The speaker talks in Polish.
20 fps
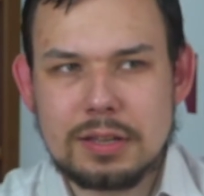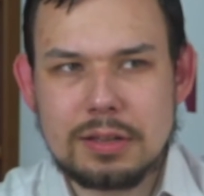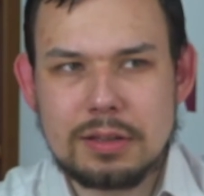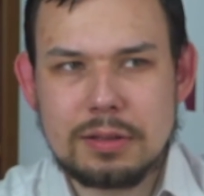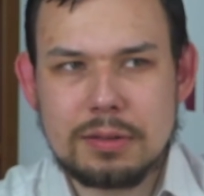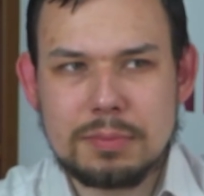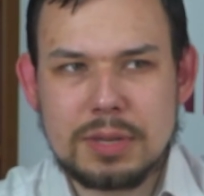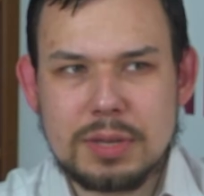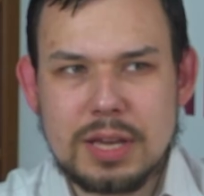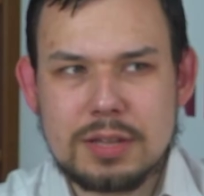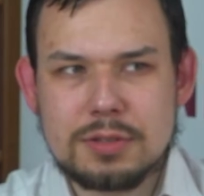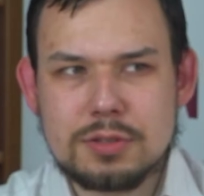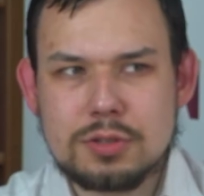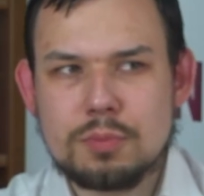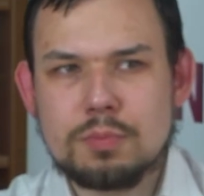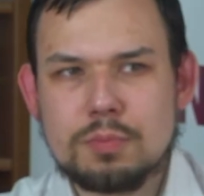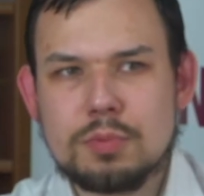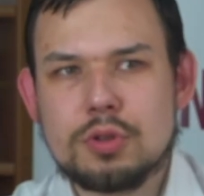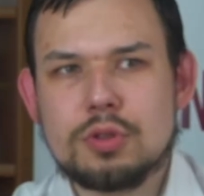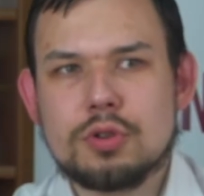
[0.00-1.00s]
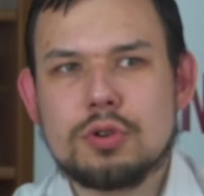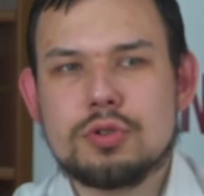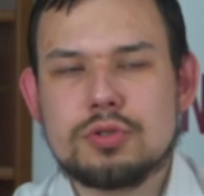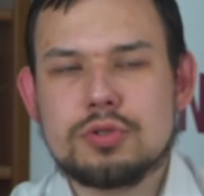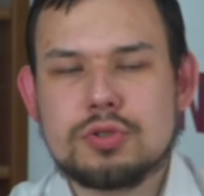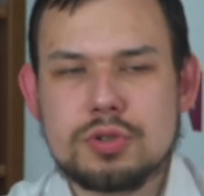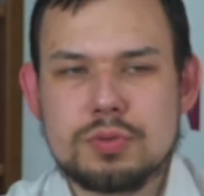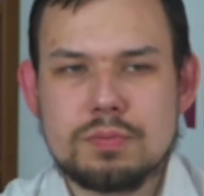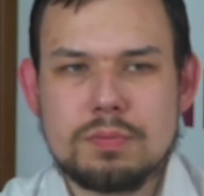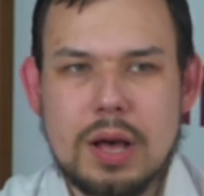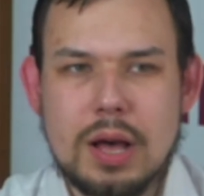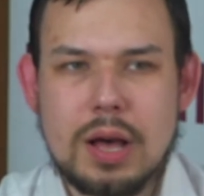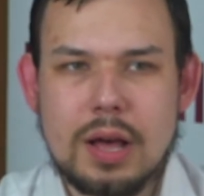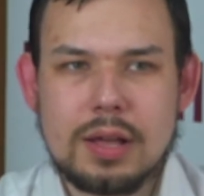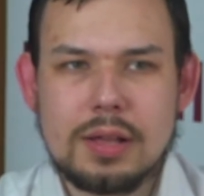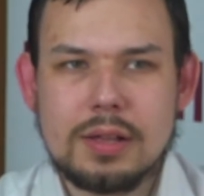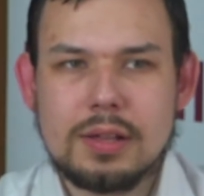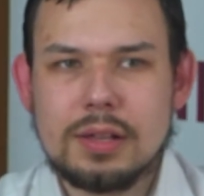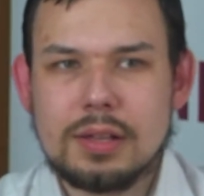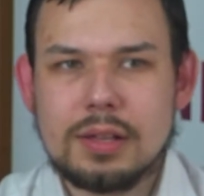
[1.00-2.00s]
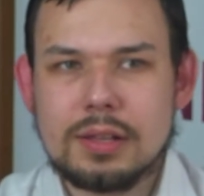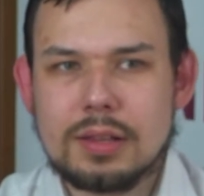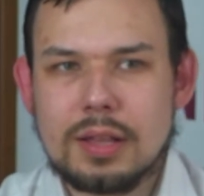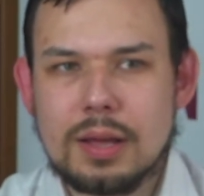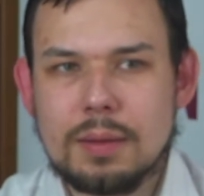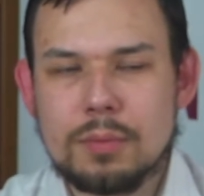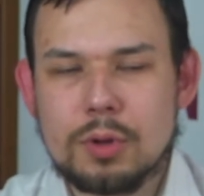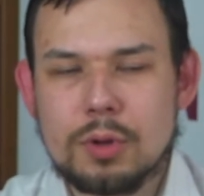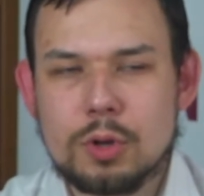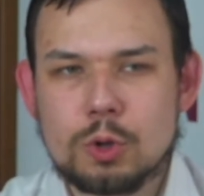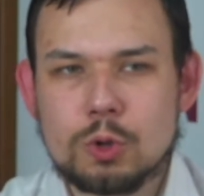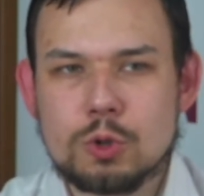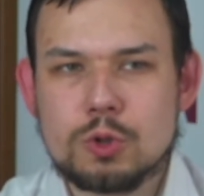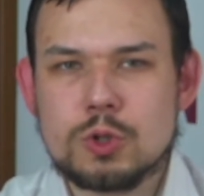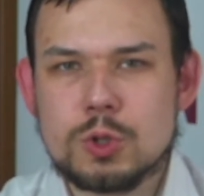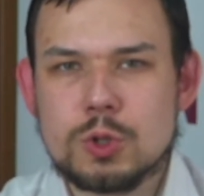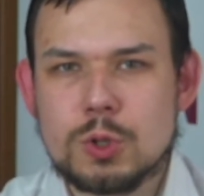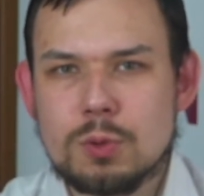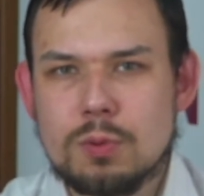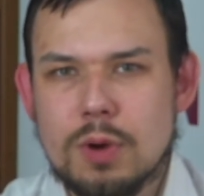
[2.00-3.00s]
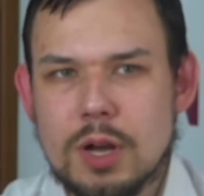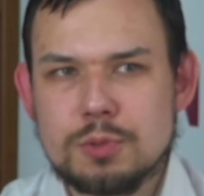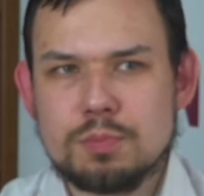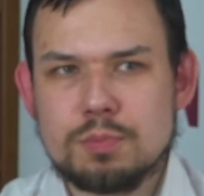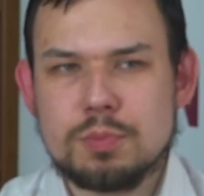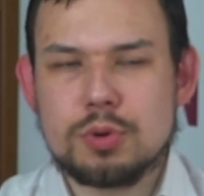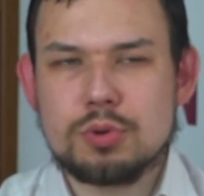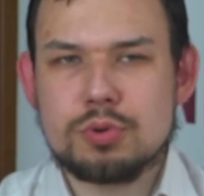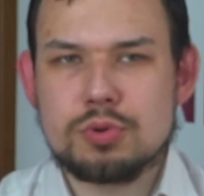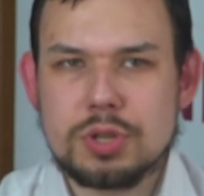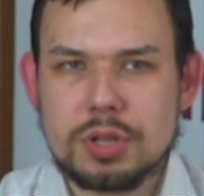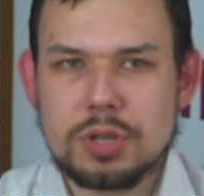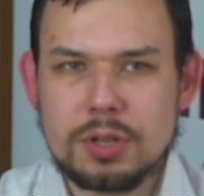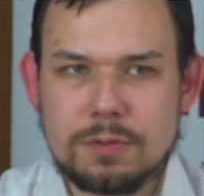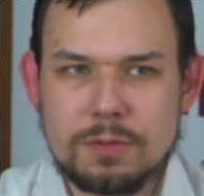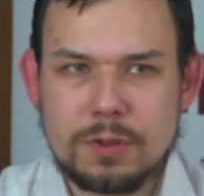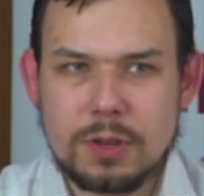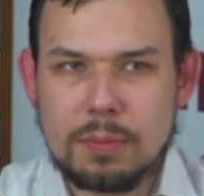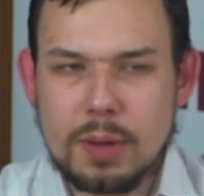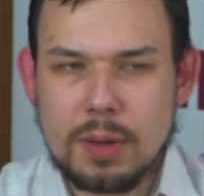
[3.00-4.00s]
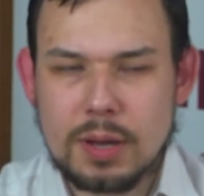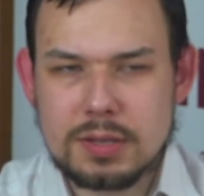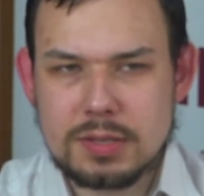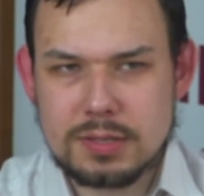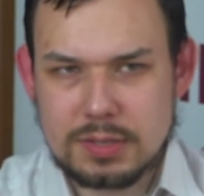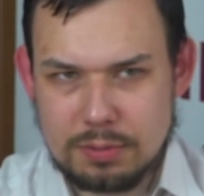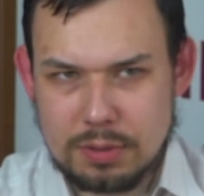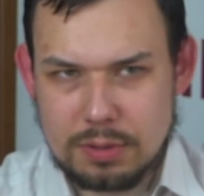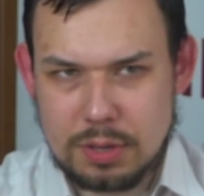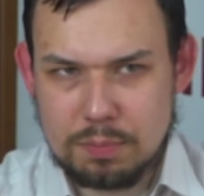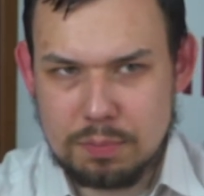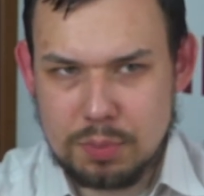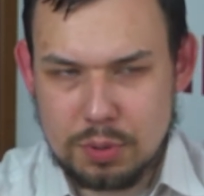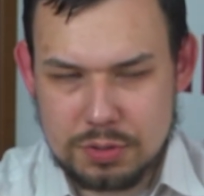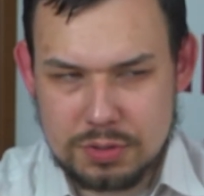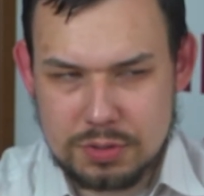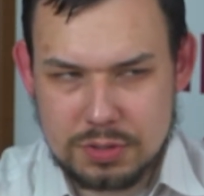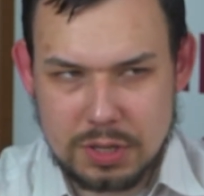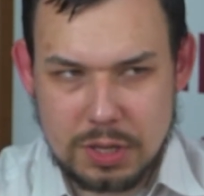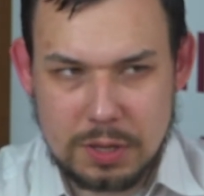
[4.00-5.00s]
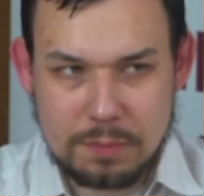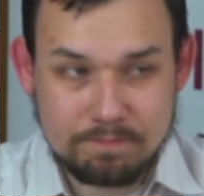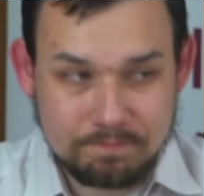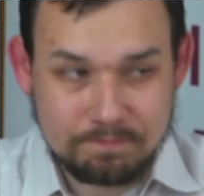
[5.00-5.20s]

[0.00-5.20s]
miasto Bydgoszcz ma tam rozsyłać po różnych firmach z całej Polski